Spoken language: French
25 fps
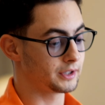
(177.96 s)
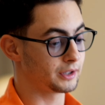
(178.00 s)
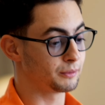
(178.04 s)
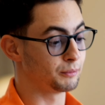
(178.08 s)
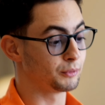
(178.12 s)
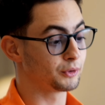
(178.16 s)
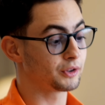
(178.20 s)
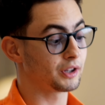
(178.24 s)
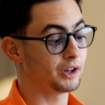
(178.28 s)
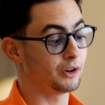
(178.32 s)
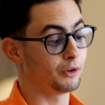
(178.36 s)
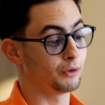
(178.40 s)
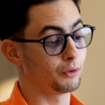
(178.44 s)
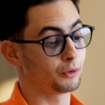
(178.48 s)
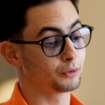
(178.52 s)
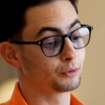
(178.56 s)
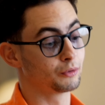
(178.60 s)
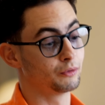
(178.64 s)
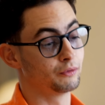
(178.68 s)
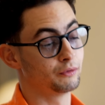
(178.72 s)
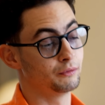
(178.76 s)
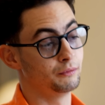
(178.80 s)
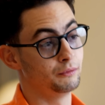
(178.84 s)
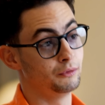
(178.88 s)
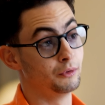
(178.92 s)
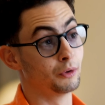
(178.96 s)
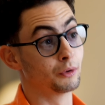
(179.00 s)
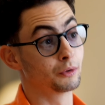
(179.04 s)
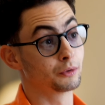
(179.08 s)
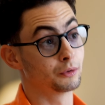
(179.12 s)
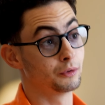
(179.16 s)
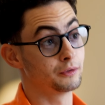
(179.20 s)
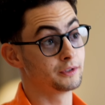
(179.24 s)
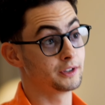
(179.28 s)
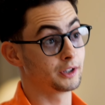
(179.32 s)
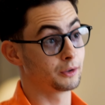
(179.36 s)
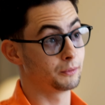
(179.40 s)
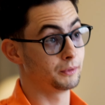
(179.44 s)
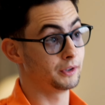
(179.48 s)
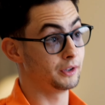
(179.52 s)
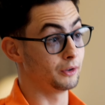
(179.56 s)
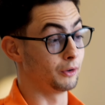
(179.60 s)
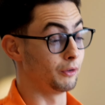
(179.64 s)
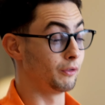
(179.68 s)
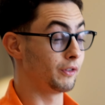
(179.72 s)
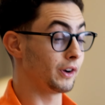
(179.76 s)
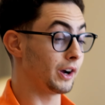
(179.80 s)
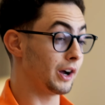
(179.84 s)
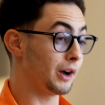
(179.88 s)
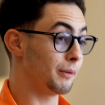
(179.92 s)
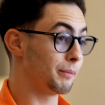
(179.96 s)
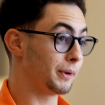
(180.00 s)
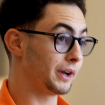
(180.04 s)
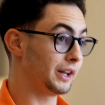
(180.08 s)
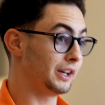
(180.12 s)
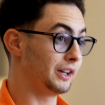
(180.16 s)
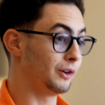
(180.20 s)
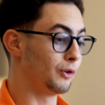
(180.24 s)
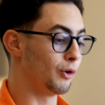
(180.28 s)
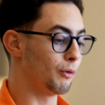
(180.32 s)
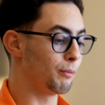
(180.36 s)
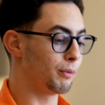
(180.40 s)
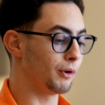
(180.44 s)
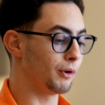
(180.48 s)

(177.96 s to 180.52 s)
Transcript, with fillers: cette montre-là, on retrouve donc deux aiguilles, on verra après les gros